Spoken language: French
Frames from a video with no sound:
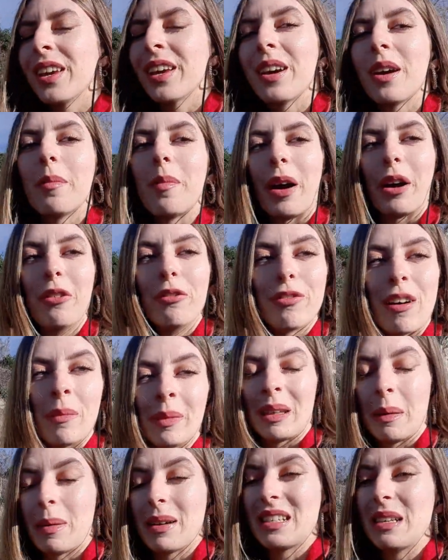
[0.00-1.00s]
par une femme qui est
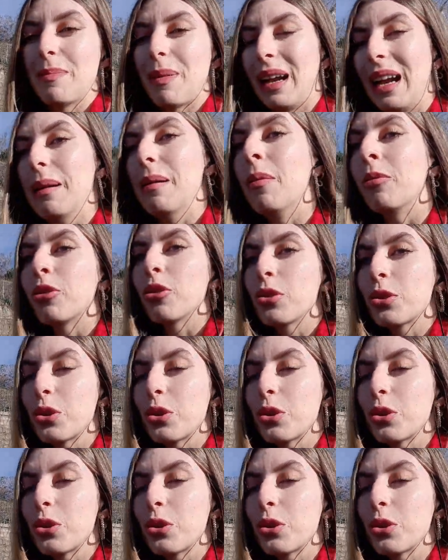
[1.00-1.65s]
passée par les mêmes choses que